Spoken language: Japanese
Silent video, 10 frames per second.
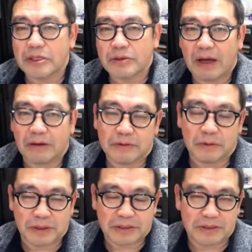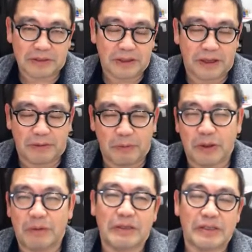んにちは、袋です。もう
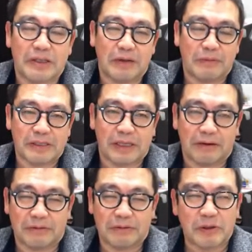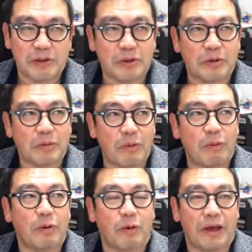年末になりまして、うちの仕事も
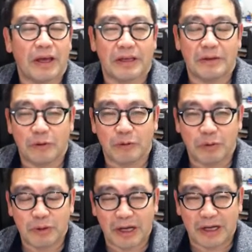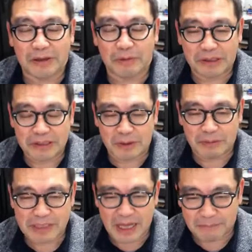もう、昨日の忘年会で終わってしまい
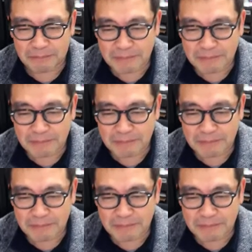ました。